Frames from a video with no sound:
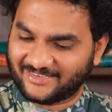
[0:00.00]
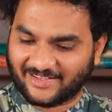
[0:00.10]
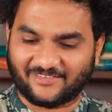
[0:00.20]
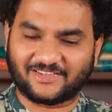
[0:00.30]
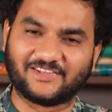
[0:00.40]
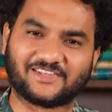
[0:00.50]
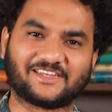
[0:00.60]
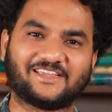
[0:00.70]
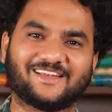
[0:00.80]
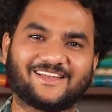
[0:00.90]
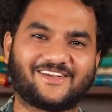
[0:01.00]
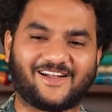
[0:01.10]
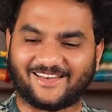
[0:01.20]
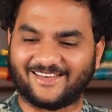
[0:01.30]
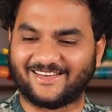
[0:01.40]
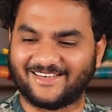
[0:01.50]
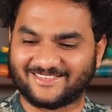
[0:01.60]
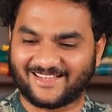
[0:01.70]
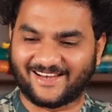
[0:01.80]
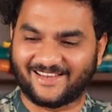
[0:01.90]
తర్వాత వచ్చి కాటన్ లేని
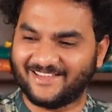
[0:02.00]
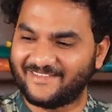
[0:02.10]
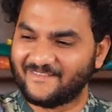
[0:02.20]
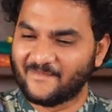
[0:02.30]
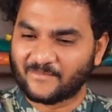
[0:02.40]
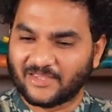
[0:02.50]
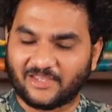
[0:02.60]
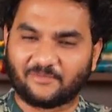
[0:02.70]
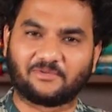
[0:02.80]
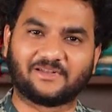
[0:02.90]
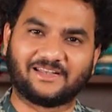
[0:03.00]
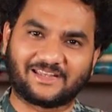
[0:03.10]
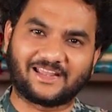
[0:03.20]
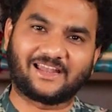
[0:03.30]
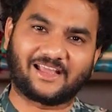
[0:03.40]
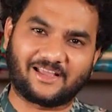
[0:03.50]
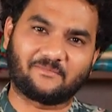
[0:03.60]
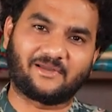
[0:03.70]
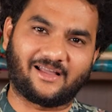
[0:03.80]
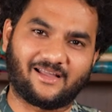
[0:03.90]
సారీ ఇప్పుడు ఇంటికి వెళ్ళాక
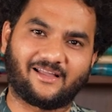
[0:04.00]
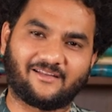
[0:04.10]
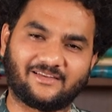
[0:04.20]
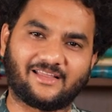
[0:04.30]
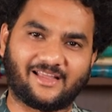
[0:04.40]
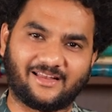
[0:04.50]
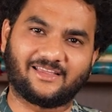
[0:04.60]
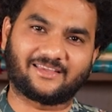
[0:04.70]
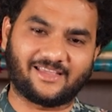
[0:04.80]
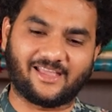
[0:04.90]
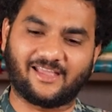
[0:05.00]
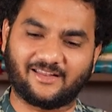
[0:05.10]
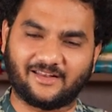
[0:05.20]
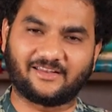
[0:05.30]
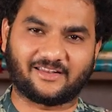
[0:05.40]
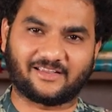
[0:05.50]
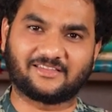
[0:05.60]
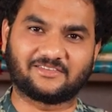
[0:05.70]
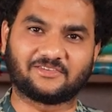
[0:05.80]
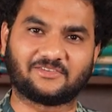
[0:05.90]
మా ఆవిడ లేక నన్ను
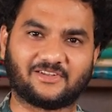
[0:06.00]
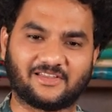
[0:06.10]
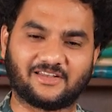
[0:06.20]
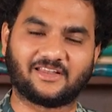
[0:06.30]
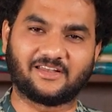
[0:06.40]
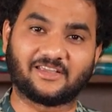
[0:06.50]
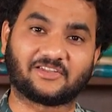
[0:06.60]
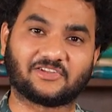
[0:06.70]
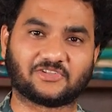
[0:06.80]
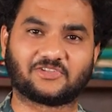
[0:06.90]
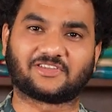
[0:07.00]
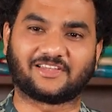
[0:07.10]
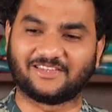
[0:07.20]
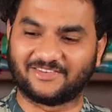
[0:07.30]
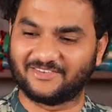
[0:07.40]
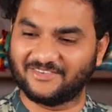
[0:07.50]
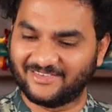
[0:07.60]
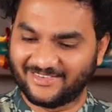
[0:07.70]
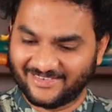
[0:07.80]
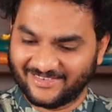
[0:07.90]
ఎరగదీసిద్దో లేదంటే ఎన్ని ఎక్కిరిచ్చిద్దో తెలియదు
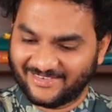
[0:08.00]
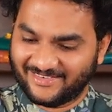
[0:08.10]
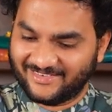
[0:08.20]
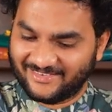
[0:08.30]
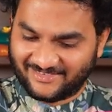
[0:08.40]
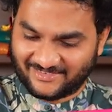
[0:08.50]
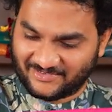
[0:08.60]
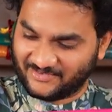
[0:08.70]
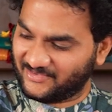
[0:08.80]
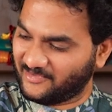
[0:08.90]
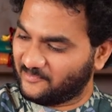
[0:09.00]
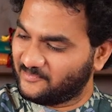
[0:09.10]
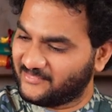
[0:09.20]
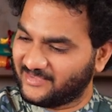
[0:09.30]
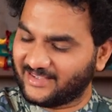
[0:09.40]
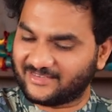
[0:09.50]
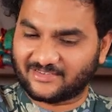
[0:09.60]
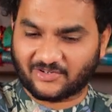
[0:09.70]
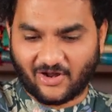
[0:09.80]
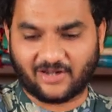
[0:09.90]
చూద్దాం
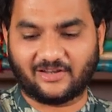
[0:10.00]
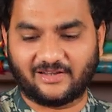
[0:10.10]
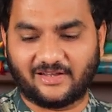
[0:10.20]
నెక్స్ట్ కాటన్